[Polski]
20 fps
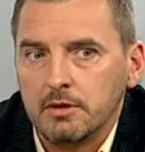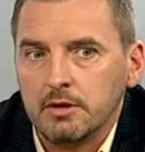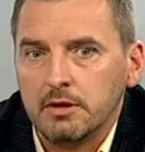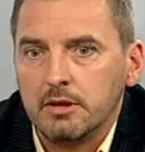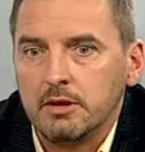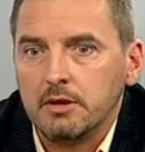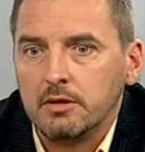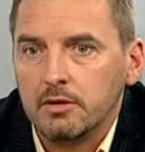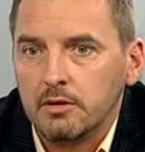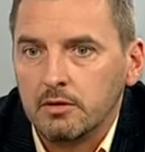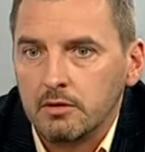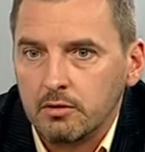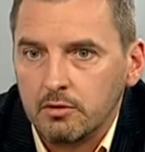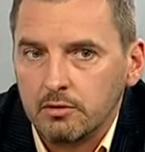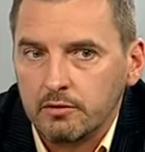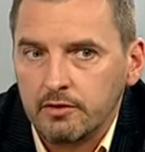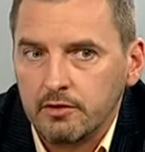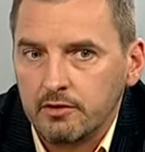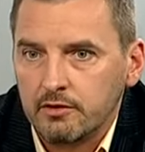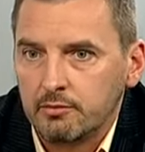i
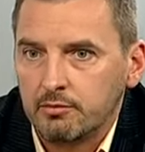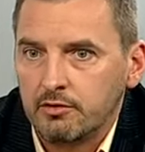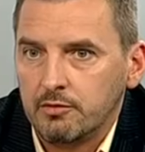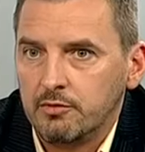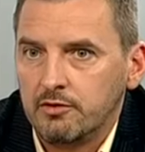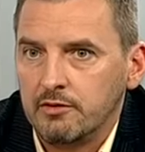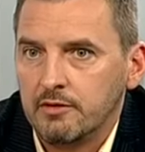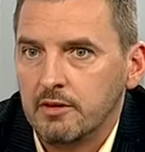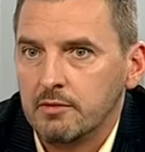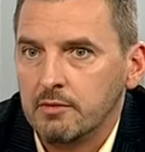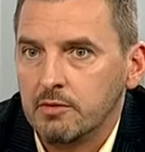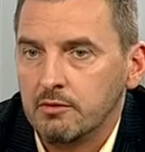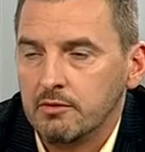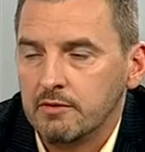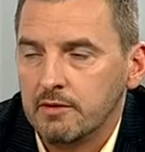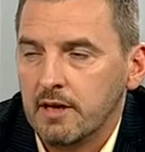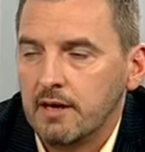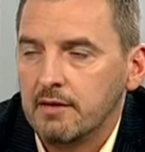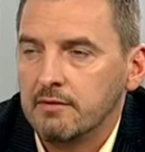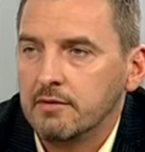również z przepisami
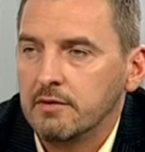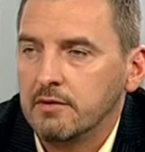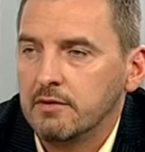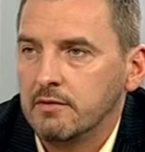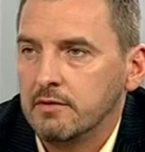ustawy i